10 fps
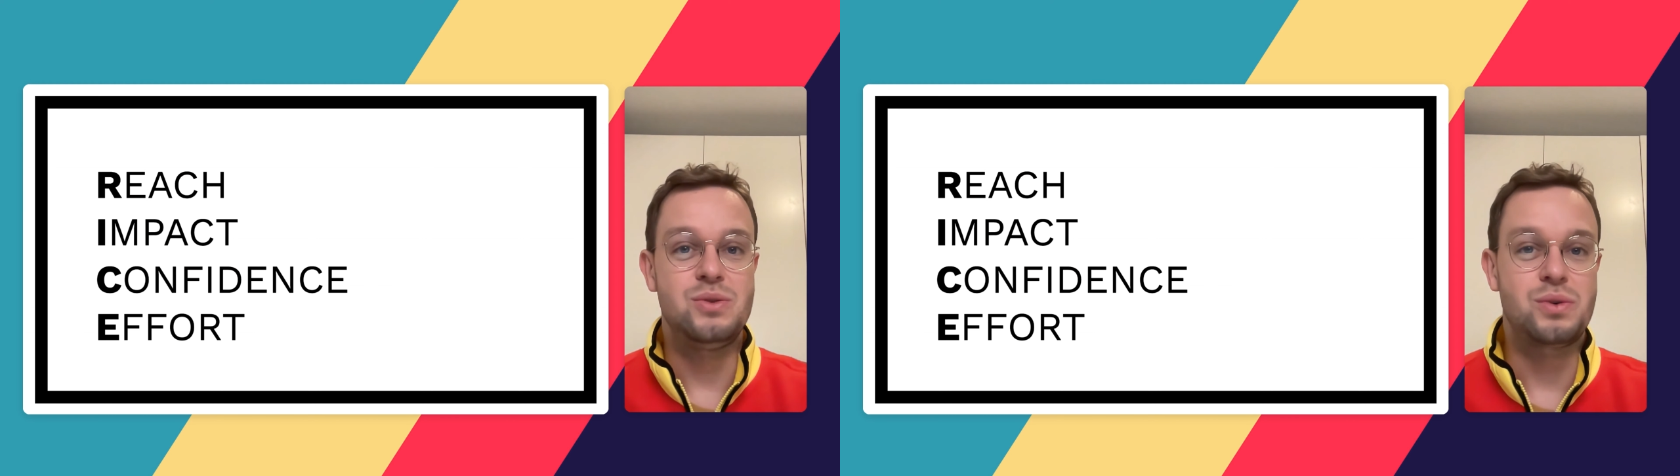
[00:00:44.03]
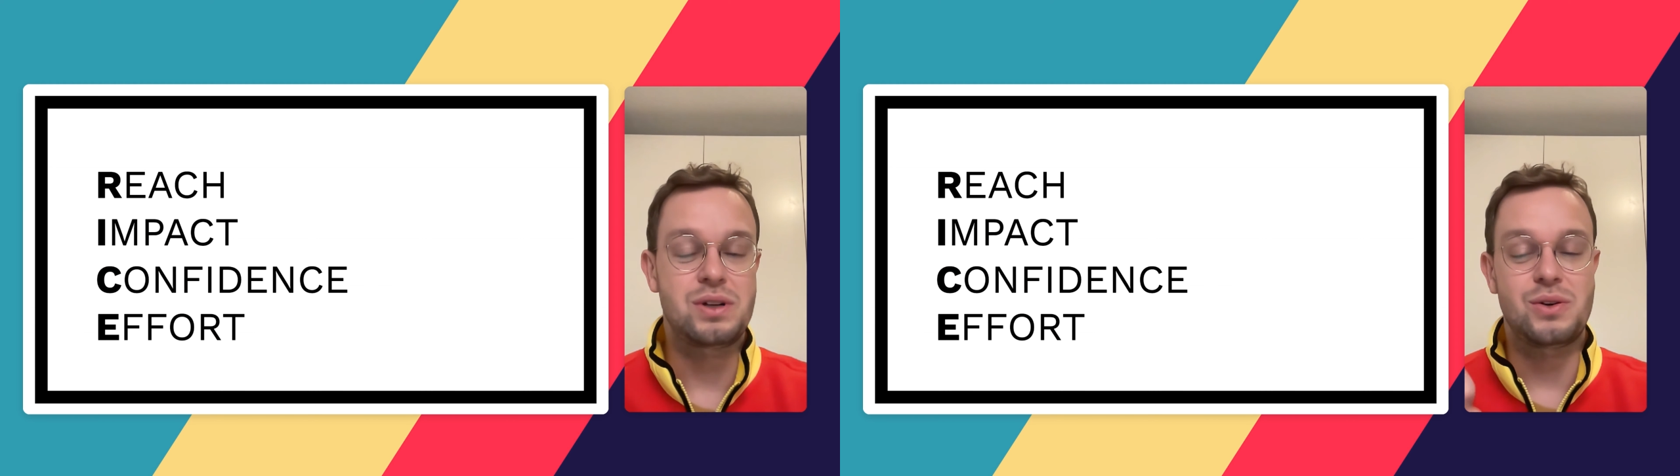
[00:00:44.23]

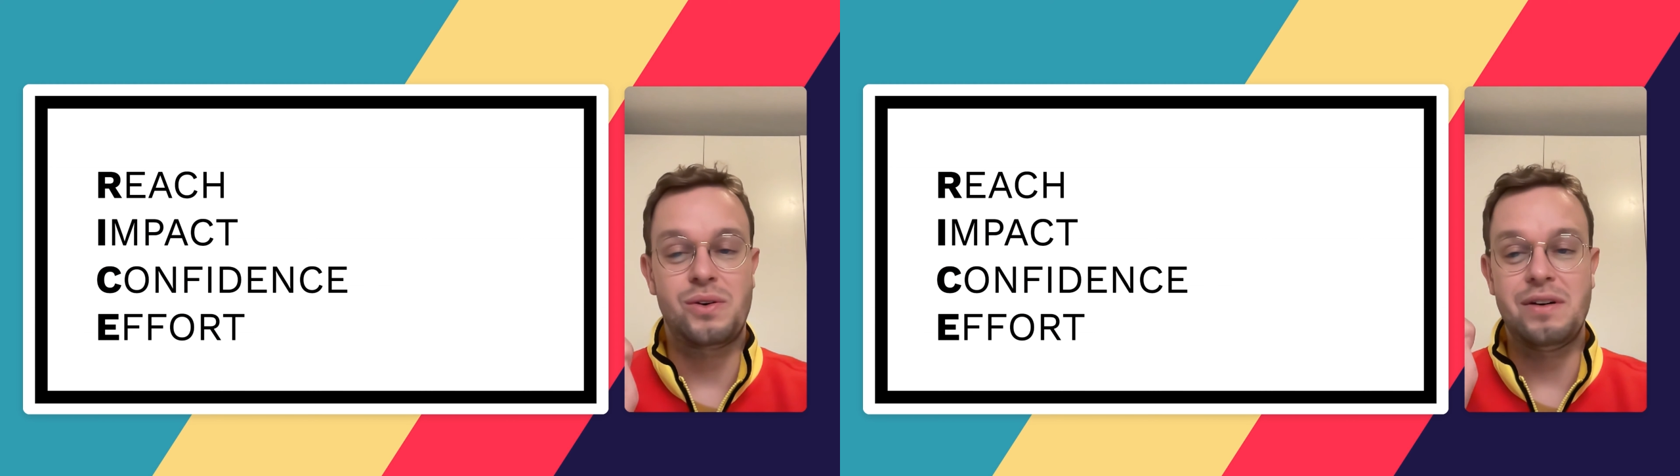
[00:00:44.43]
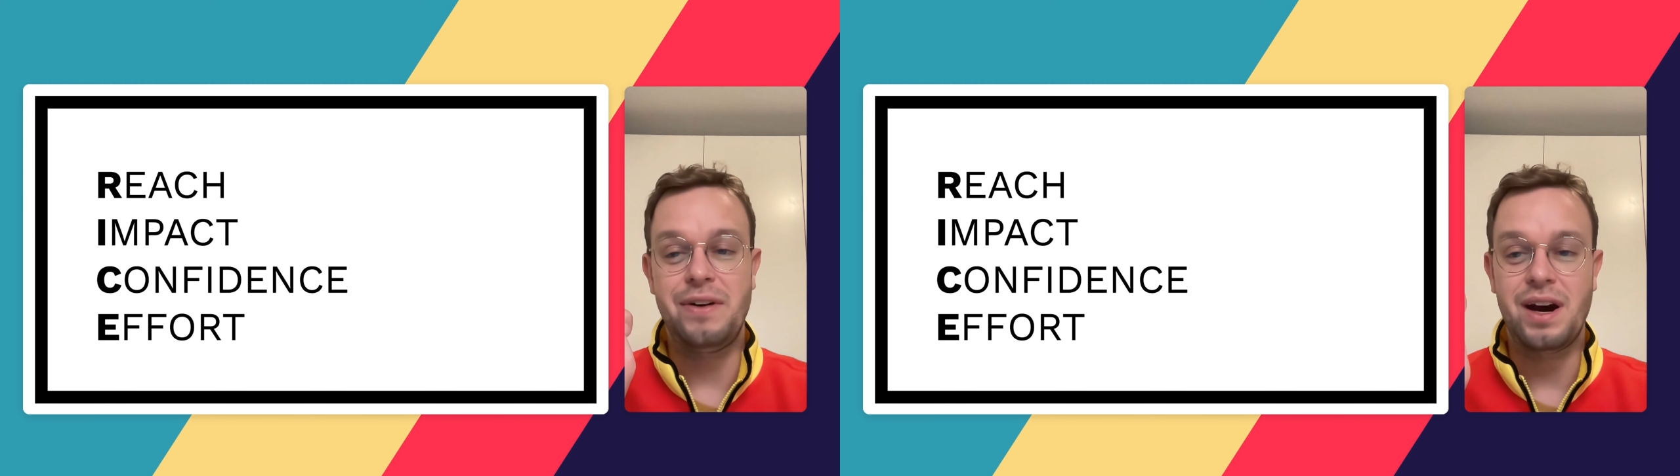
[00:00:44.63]
Donc,
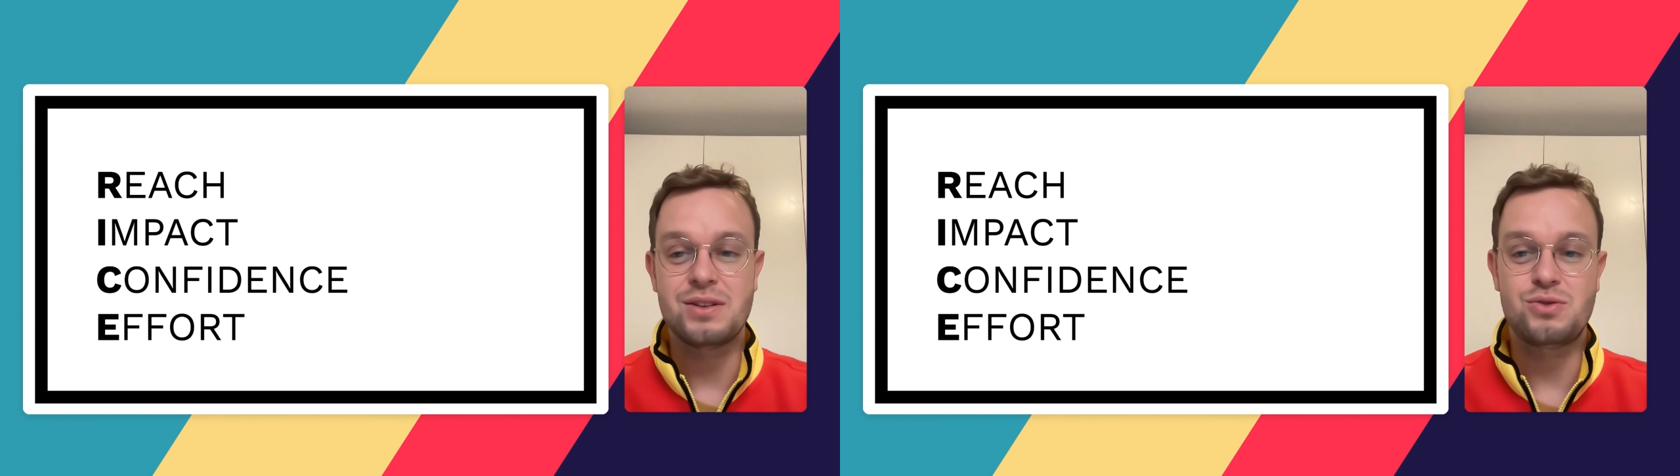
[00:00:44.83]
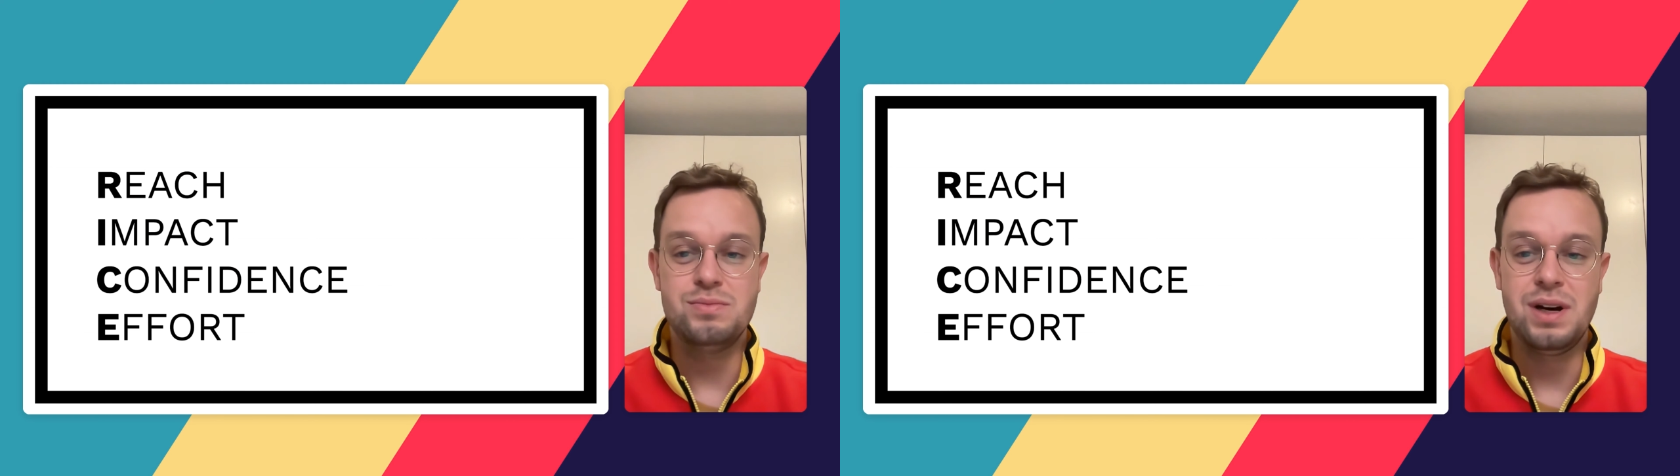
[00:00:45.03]
on va faire
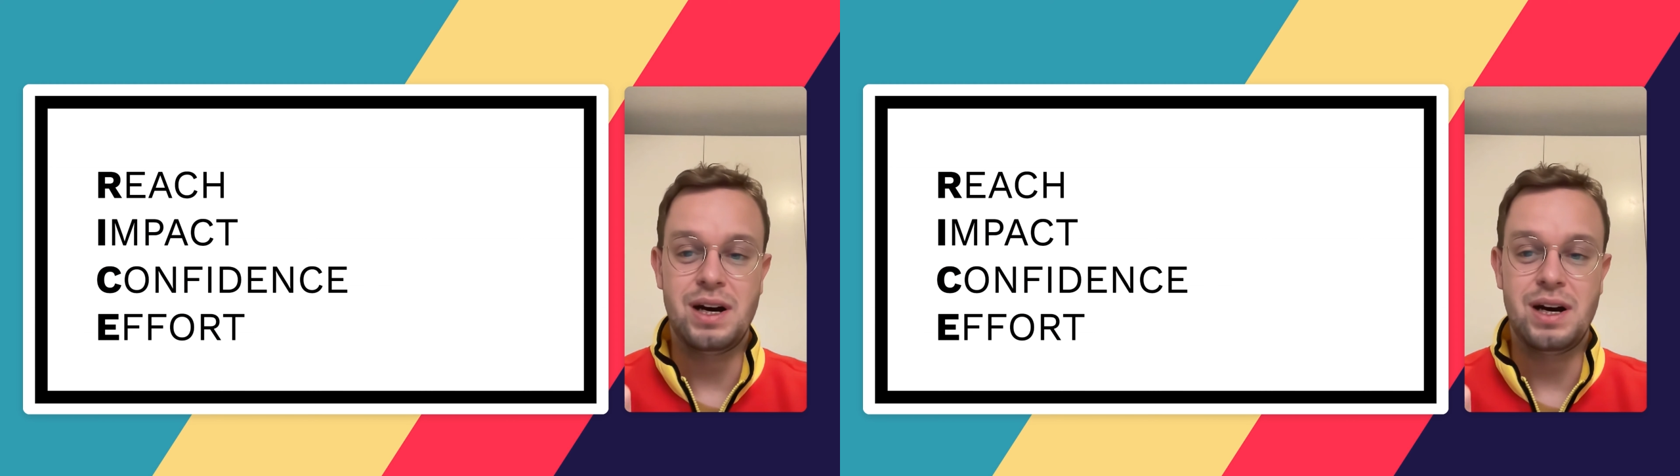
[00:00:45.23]
un zoom